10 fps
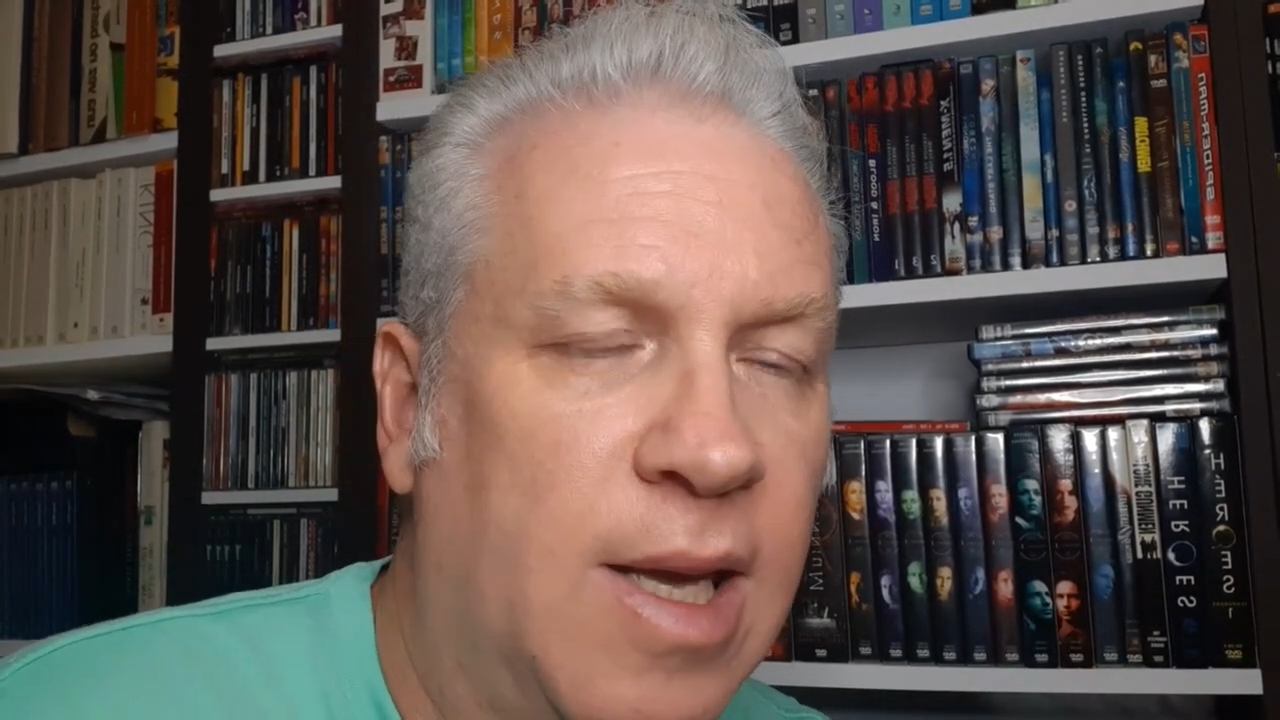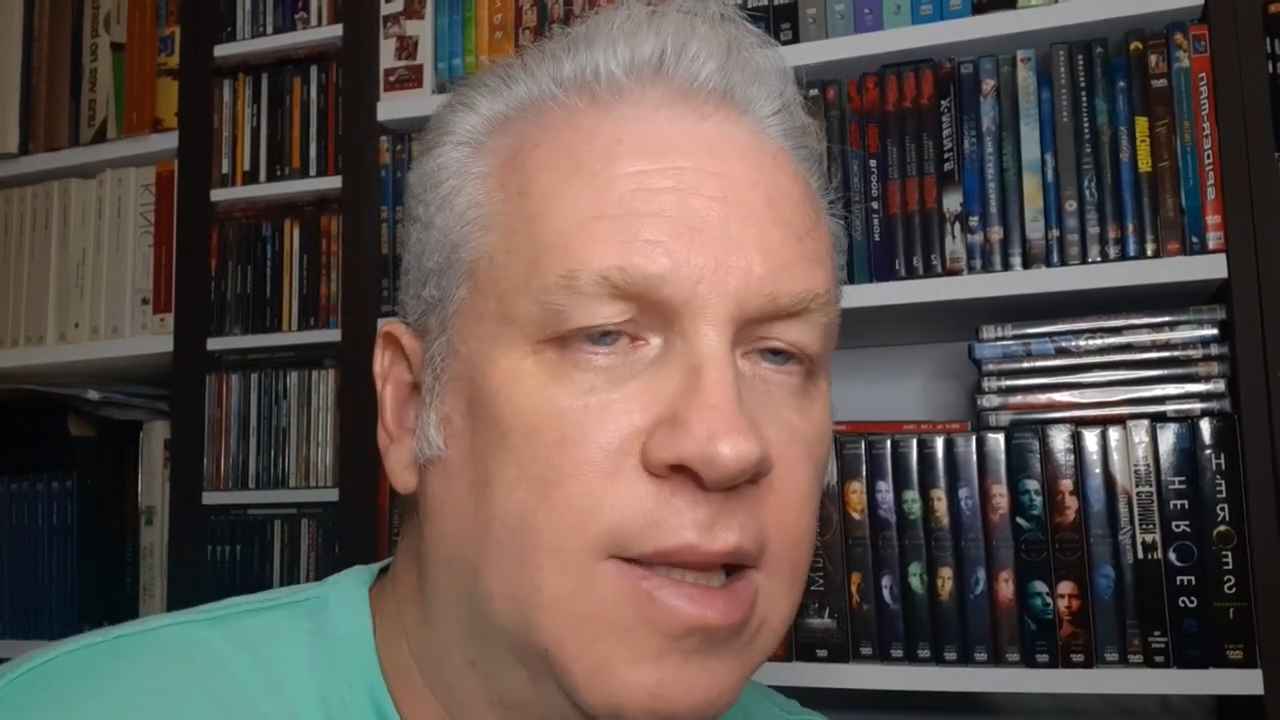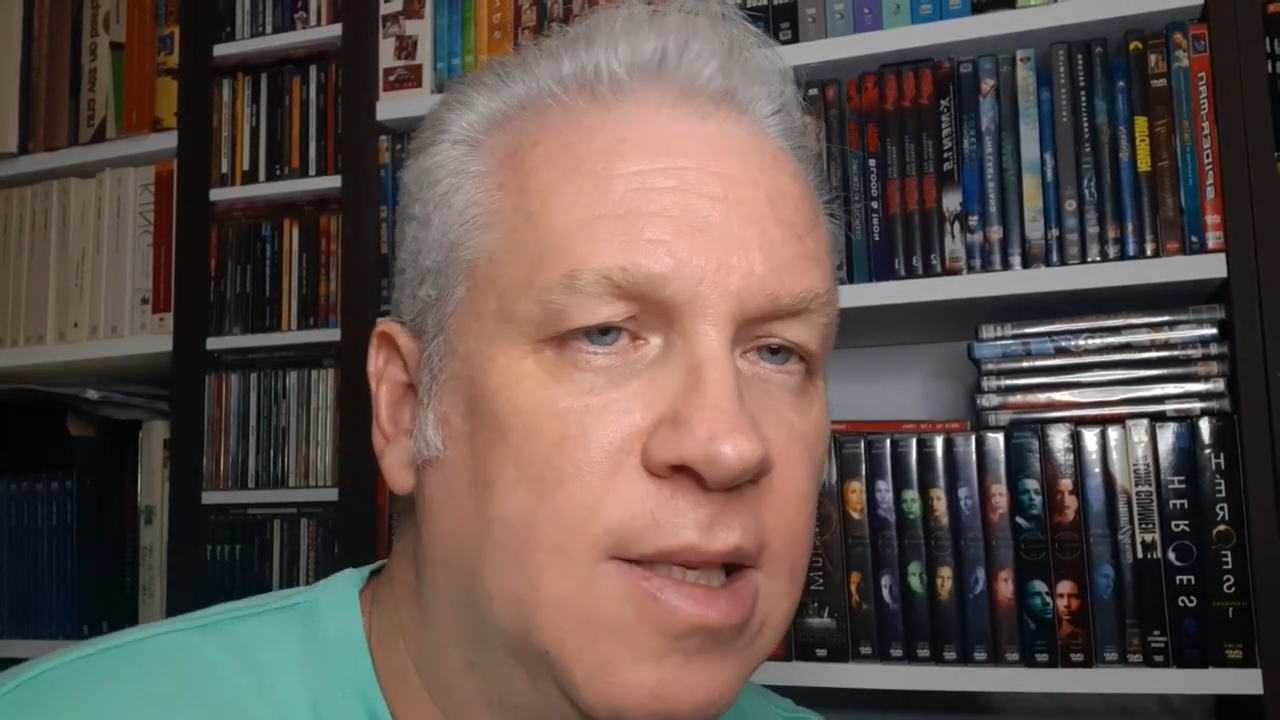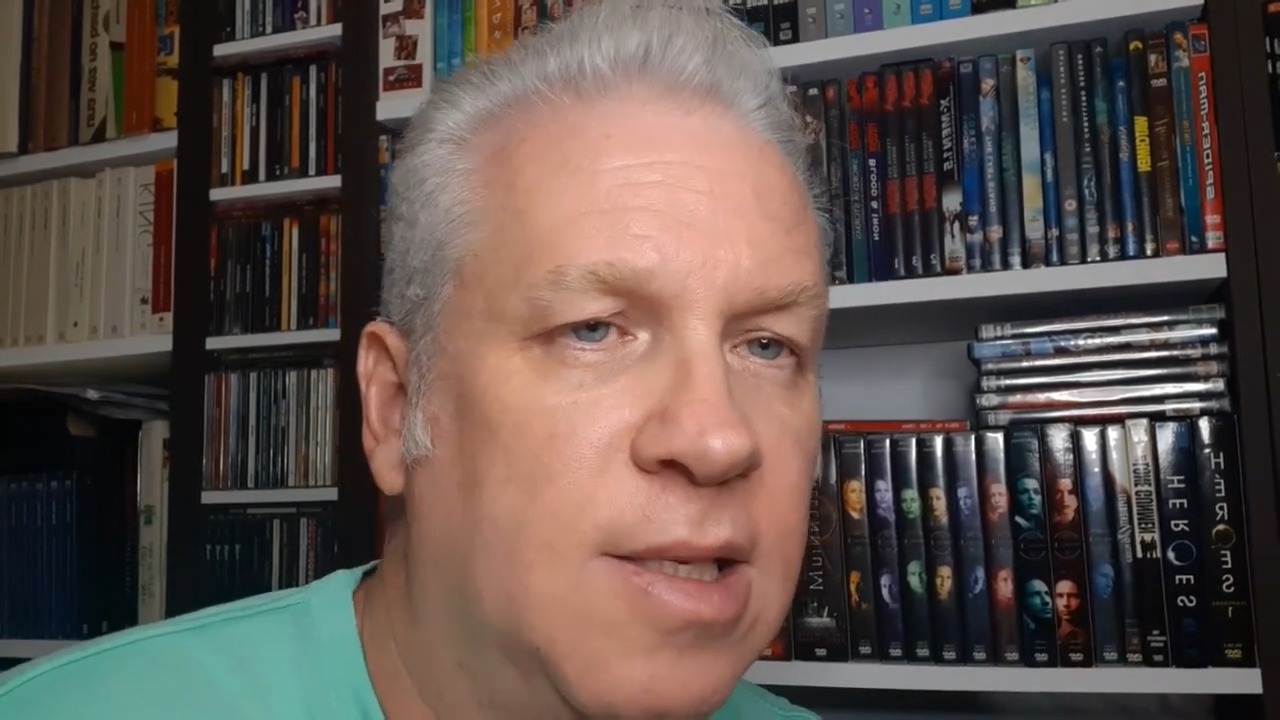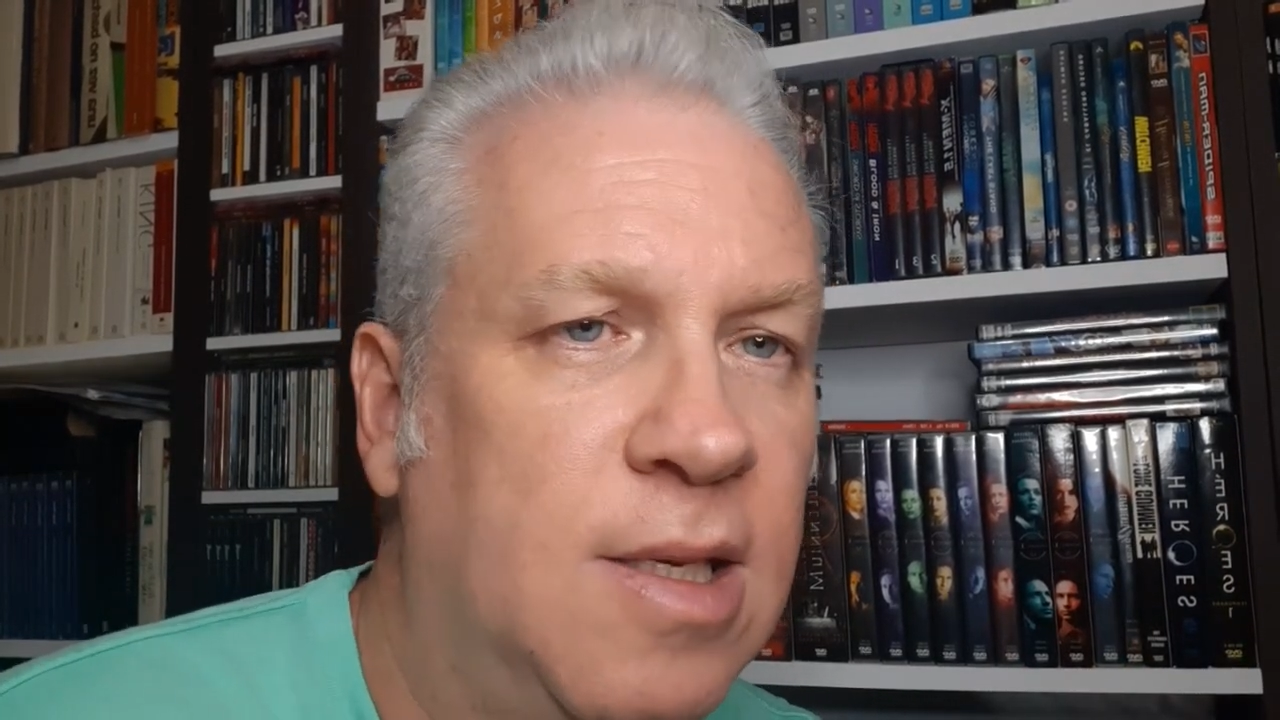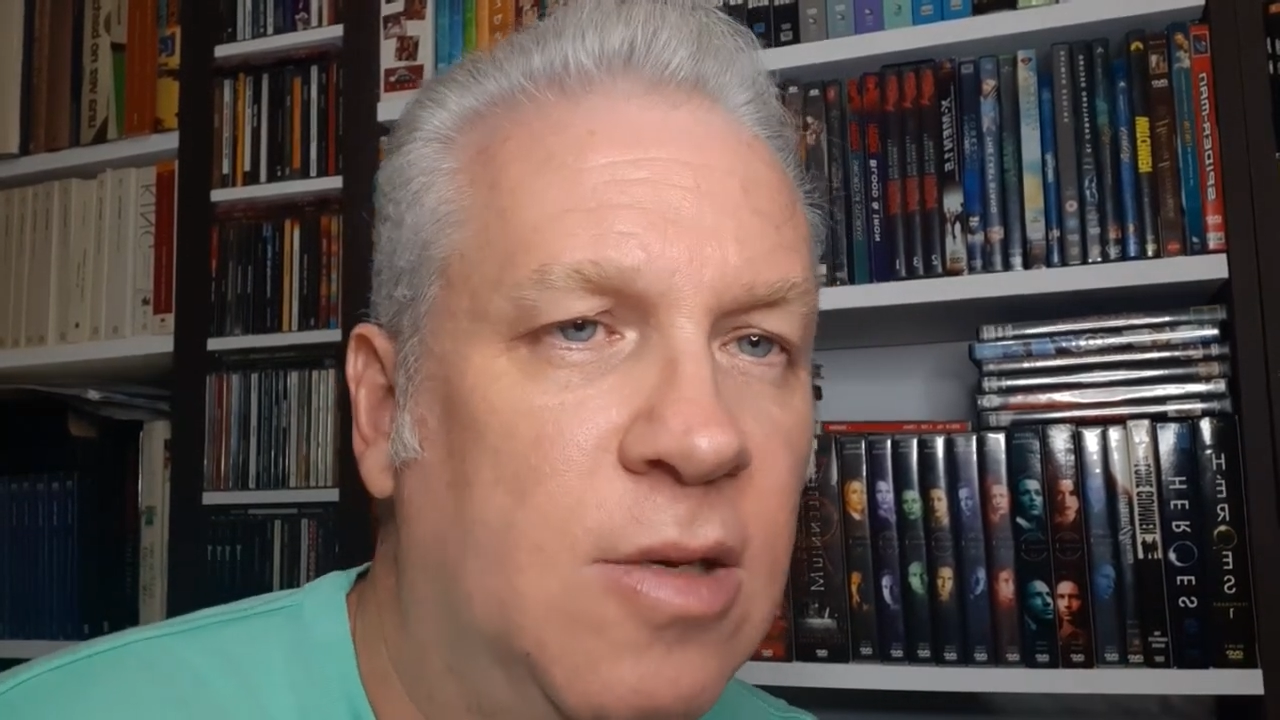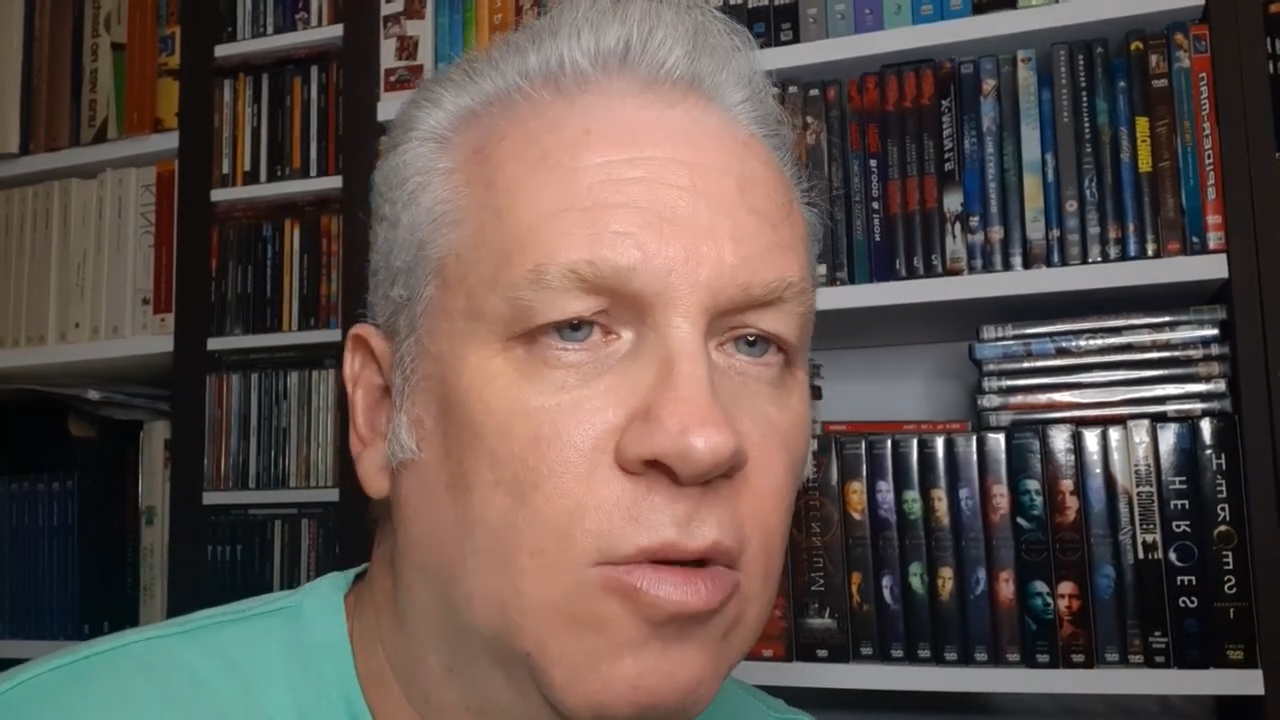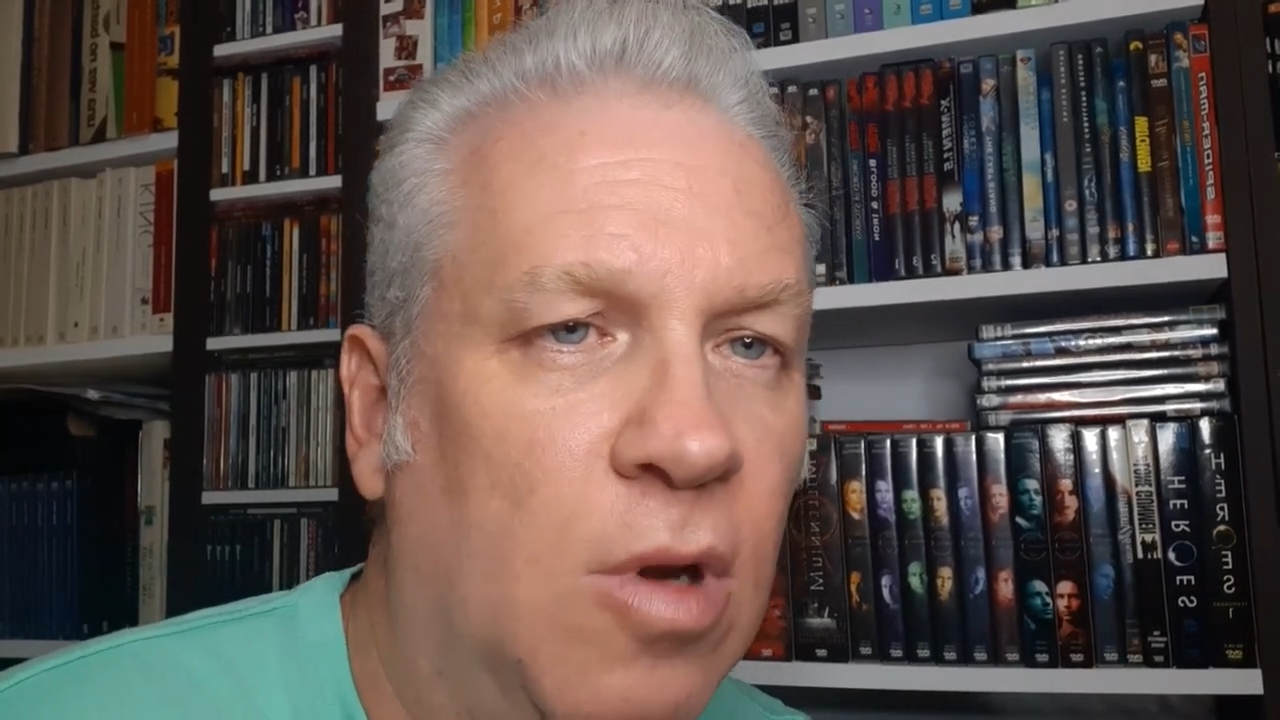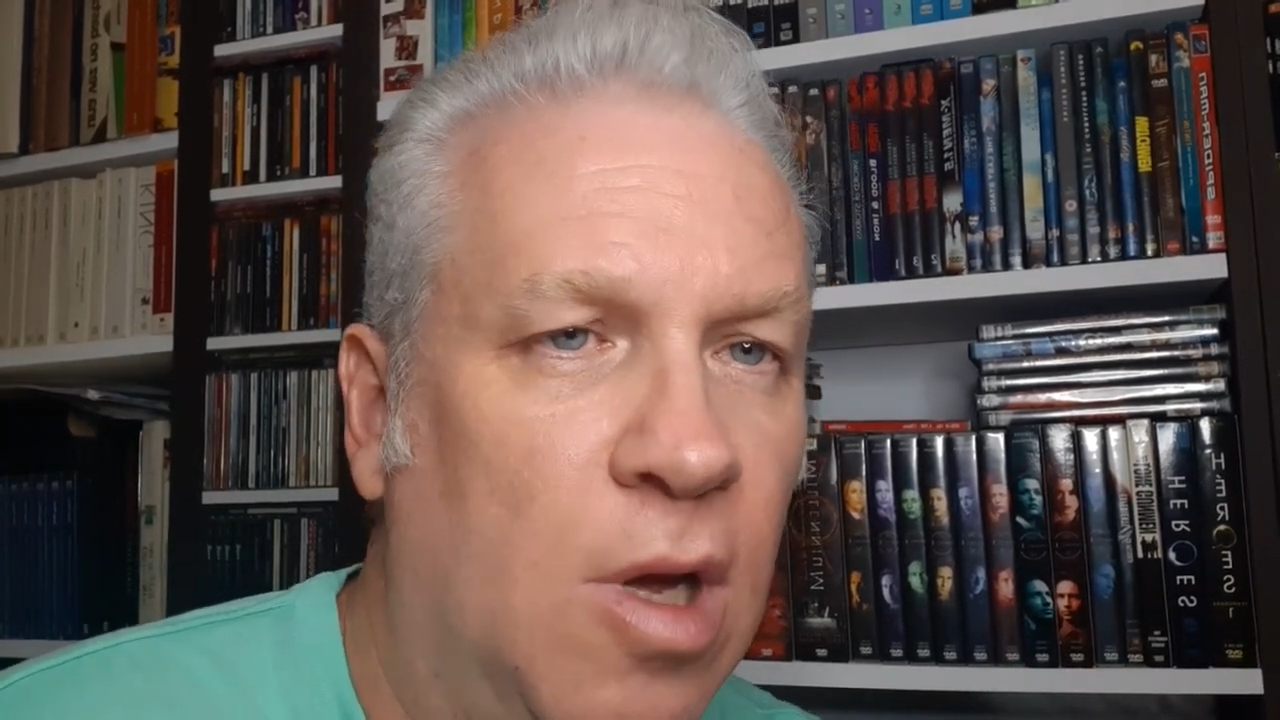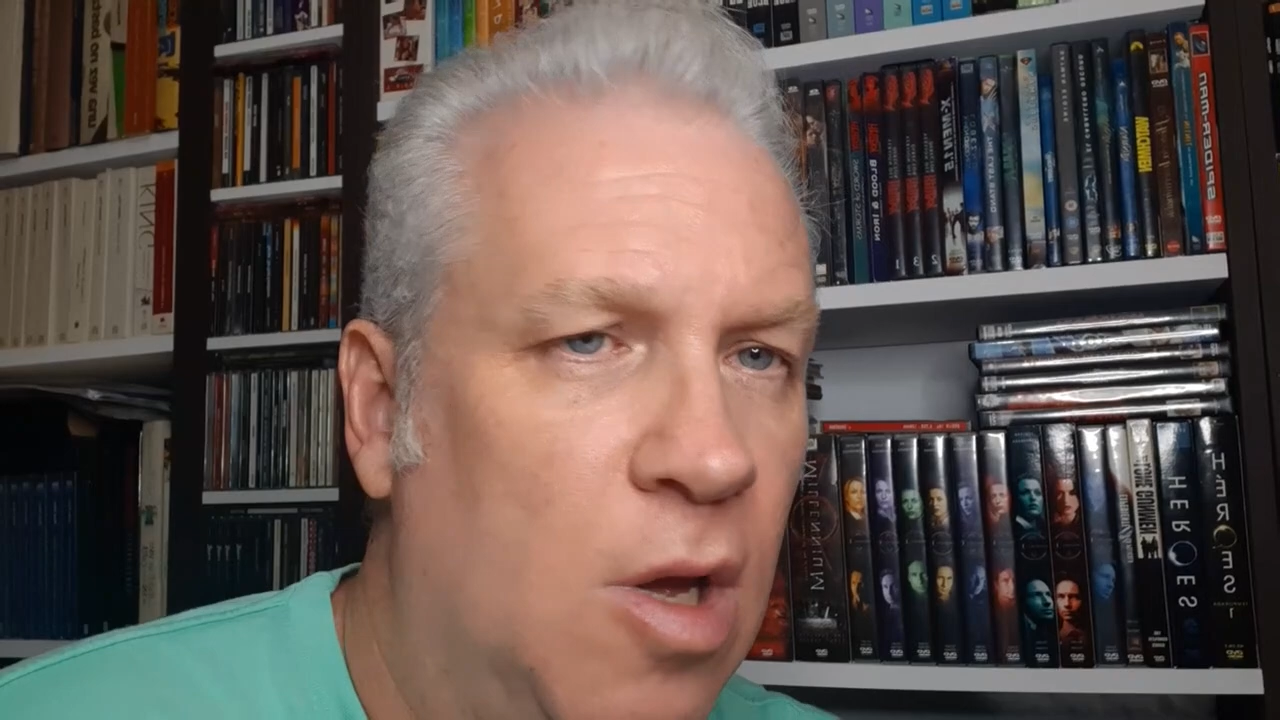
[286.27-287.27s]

que han decidido